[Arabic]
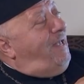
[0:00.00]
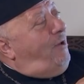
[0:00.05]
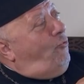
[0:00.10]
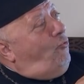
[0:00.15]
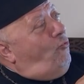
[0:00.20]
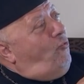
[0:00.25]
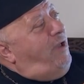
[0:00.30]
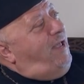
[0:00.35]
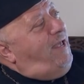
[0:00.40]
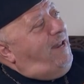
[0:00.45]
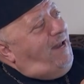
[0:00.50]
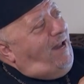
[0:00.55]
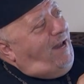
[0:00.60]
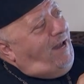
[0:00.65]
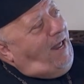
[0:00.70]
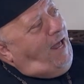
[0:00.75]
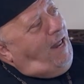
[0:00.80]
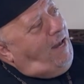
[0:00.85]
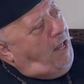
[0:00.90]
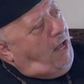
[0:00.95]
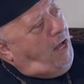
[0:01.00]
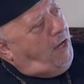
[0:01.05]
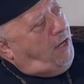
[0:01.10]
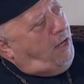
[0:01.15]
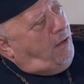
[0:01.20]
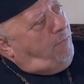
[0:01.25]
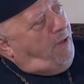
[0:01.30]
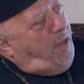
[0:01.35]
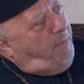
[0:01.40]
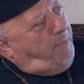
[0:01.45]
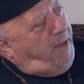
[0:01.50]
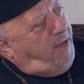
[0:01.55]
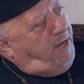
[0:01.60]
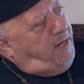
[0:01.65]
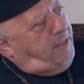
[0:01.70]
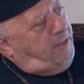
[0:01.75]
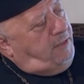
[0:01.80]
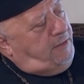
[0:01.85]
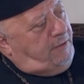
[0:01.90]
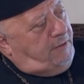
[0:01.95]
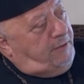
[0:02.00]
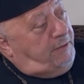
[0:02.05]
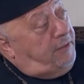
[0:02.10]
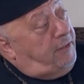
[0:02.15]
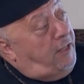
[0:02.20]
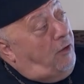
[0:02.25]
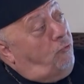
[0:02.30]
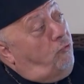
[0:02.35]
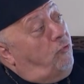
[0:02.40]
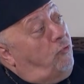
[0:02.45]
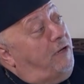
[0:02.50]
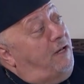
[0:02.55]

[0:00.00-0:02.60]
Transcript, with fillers: وين العلاقة ما بين دور